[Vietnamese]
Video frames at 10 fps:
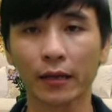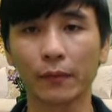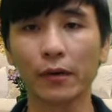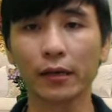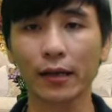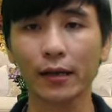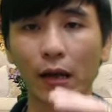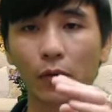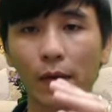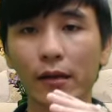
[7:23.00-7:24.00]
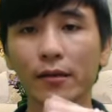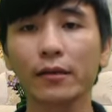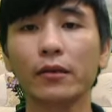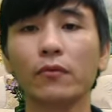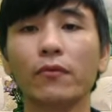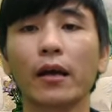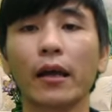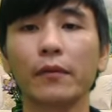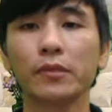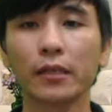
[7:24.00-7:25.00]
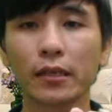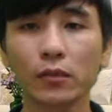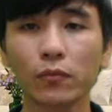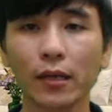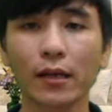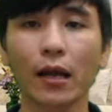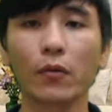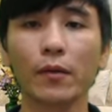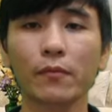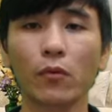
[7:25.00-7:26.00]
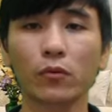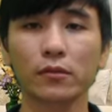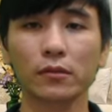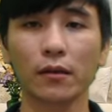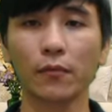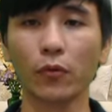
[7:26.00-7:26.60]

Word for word: cảm ơn tất cả quý bác rất nhiều và em xin kính chúc tất cả quý bác một à,